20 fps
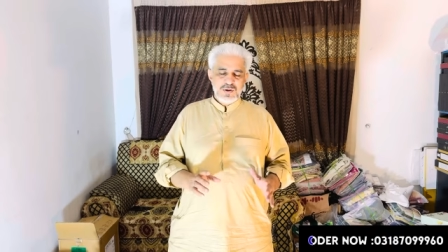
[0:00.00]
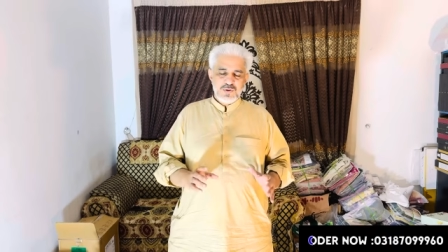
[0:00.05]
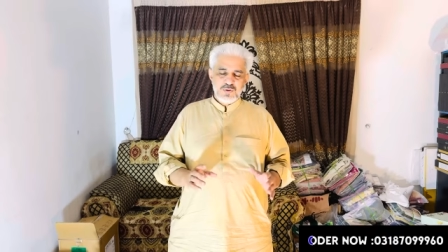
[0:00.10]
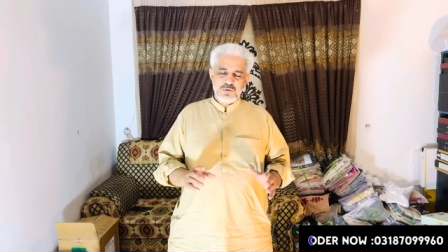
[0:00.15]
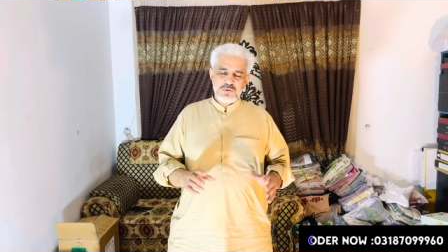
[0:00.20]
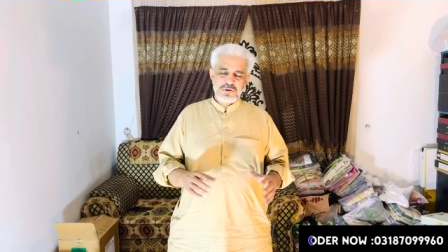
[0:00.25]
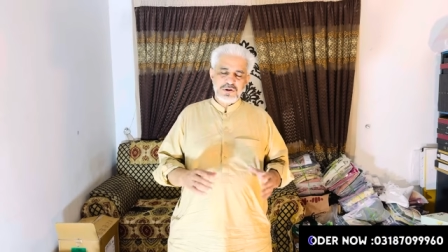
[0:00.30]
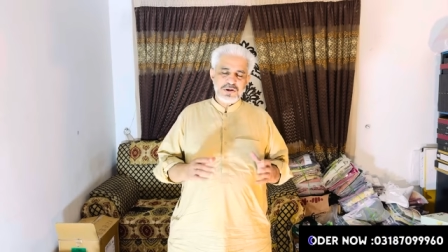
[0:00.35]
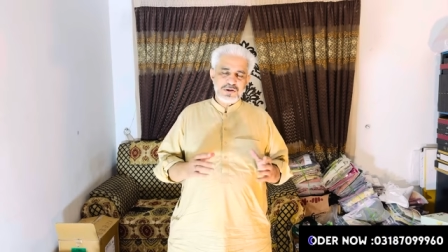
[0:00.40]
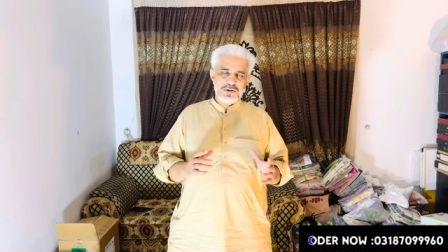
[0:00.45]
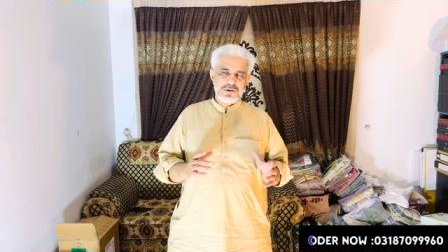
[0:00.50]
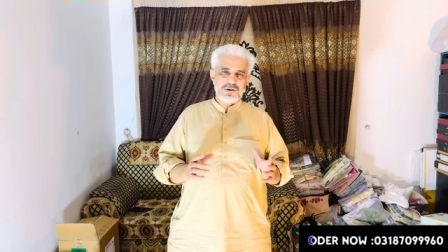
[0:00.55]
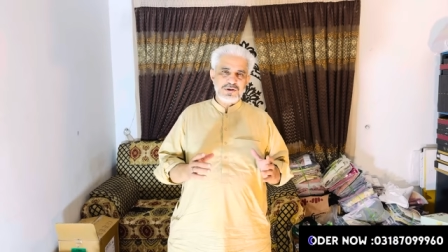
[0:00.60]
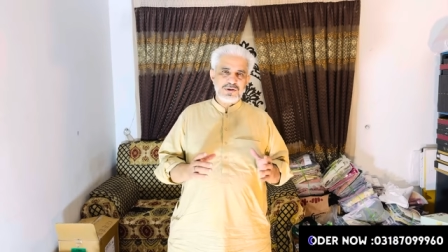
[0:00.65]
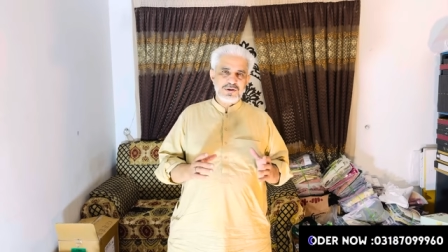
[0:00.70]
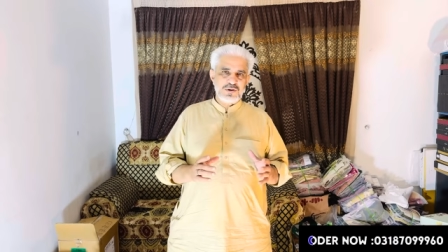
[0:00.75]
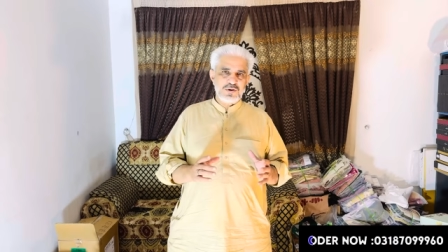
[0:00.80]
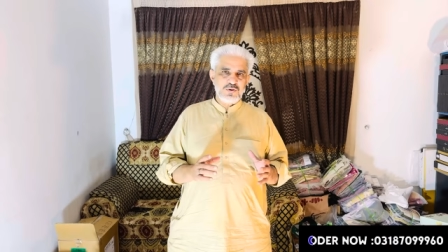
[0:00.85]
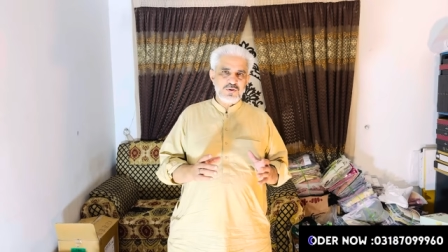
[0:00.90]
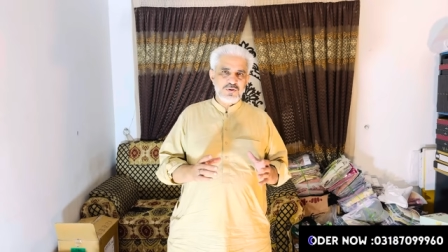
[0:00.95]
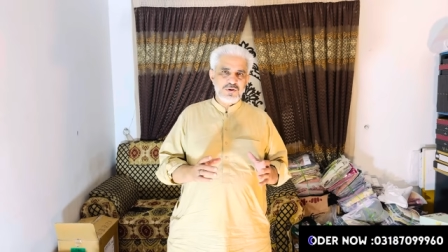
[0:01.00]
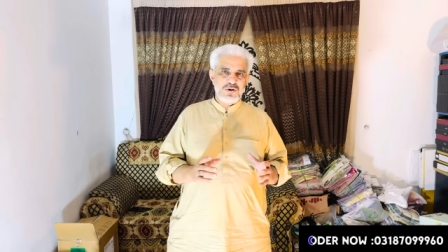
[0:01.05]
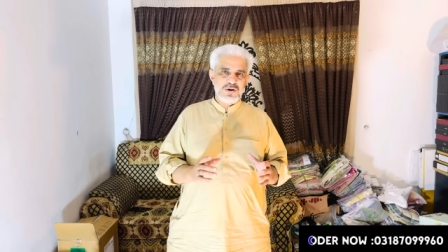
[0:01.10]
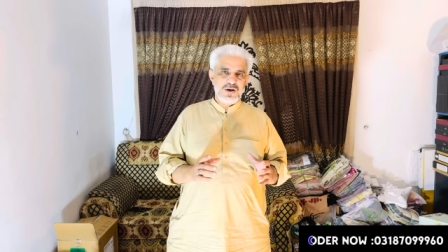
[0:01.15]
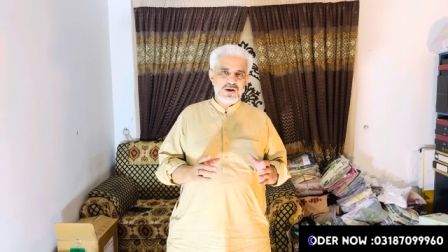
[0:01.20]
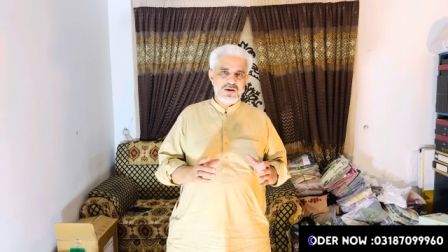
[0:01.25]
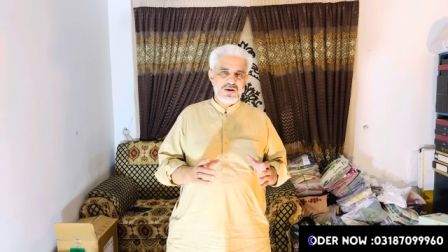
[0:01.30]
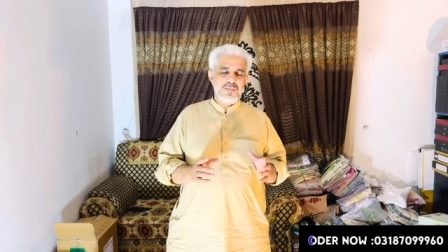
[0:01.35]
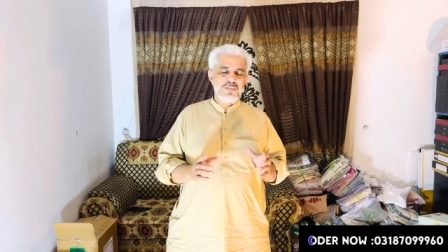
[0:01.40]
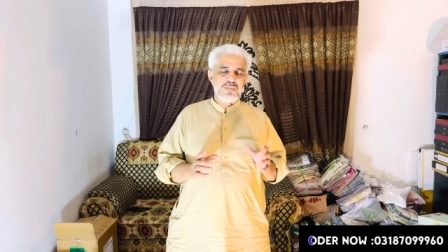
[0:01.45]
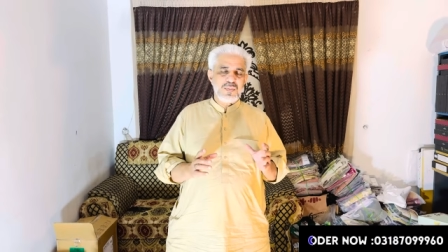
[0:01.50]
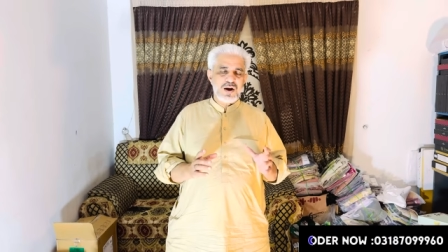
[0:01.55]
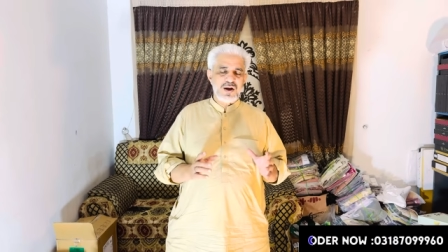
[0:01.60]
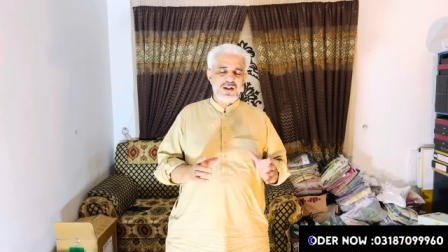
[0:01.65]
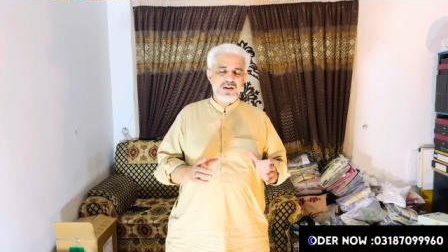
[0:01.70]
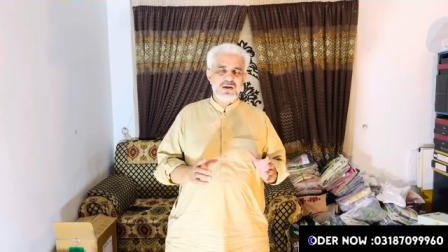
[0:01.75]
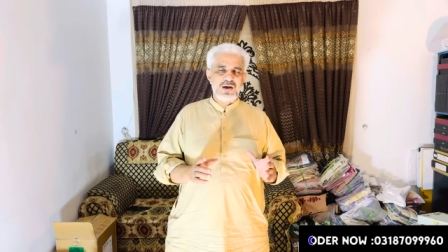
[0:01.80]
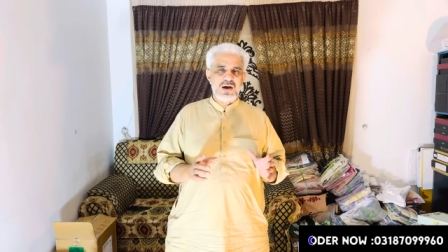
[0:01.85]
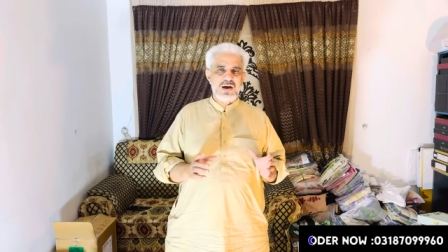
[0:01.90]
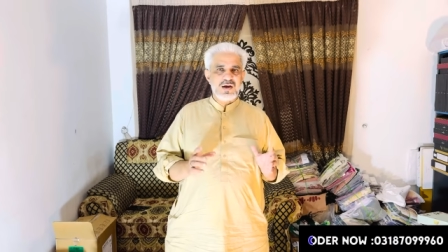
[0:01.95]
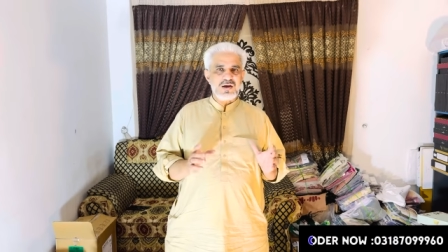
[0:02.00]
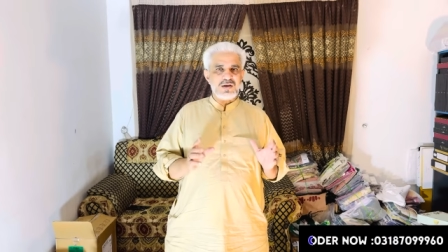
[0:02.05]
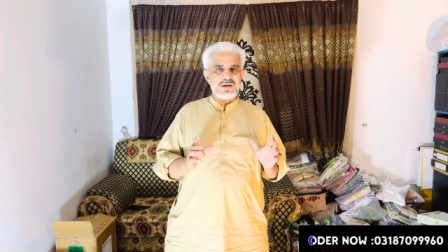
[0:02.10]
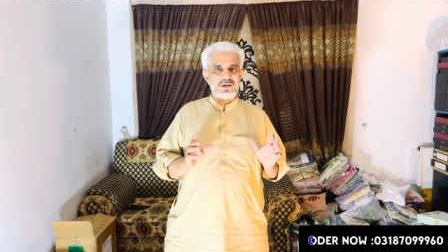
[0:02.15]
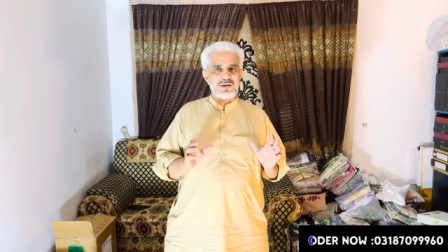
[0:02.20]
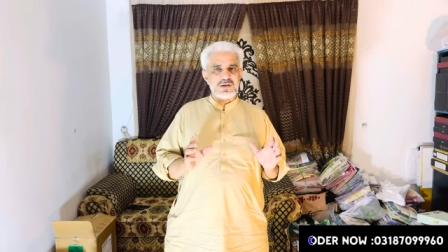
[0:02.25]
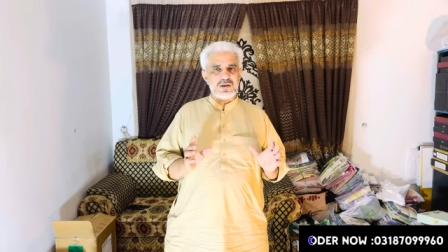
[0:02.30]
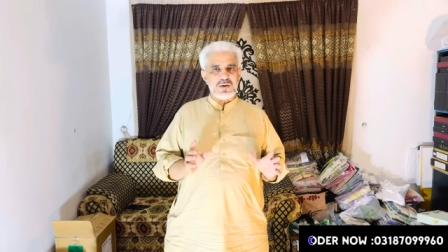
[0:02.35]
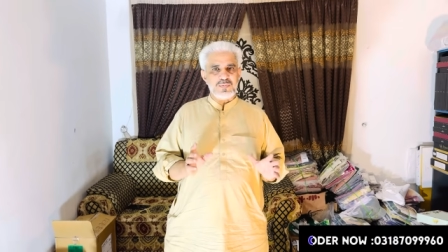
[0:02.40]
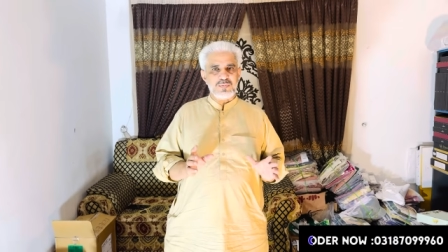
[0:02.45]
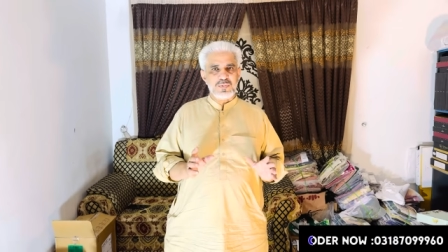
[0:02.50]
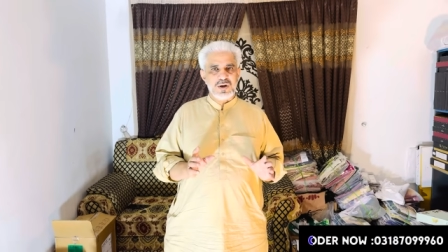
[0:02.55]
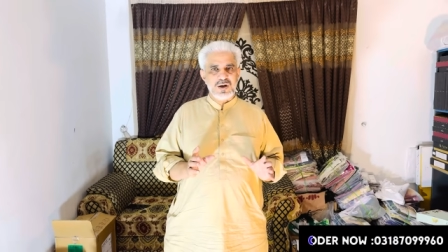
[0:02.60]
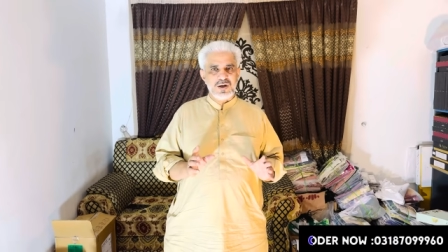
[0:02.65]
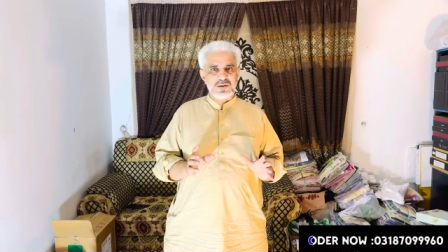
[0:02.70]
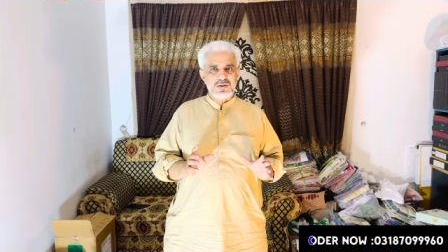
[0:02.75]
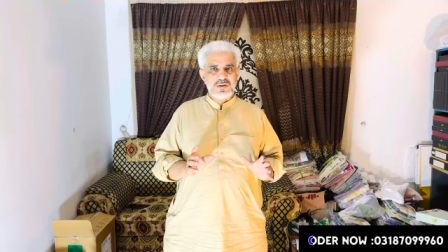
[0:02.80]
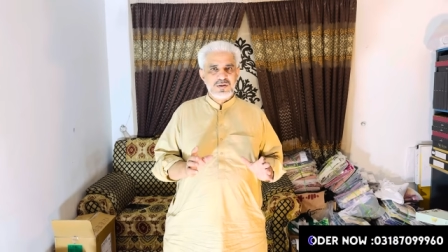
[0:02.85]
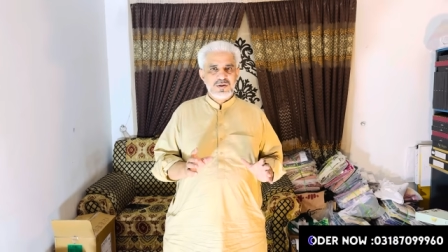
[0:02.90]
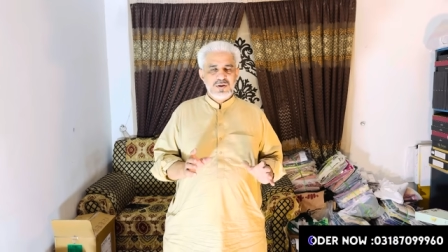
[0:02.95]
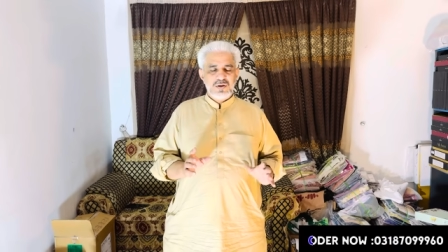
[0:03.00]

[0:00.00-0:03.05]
खुशी इस चीज़ की होती है जब माल जाए किसी के पास